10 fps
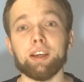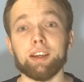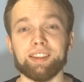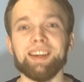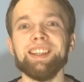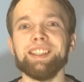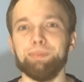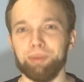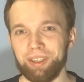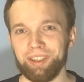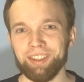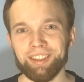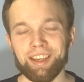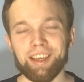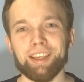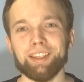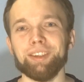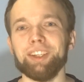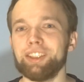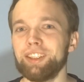Казалось бы,
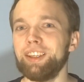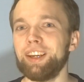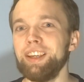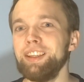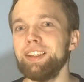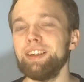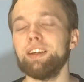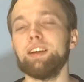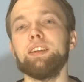но наша героиня